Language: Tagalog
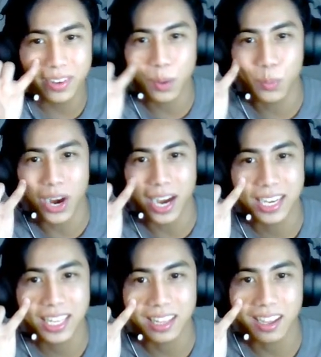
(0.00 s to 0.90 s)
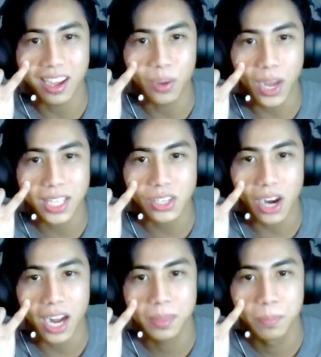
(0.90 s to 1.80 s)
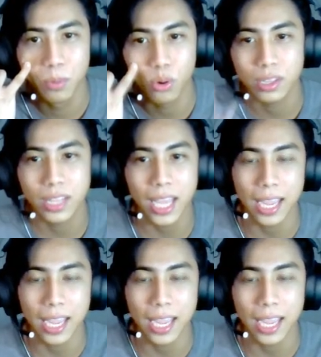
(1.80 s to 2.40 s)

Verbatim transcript: reward watch ad more. Hindi.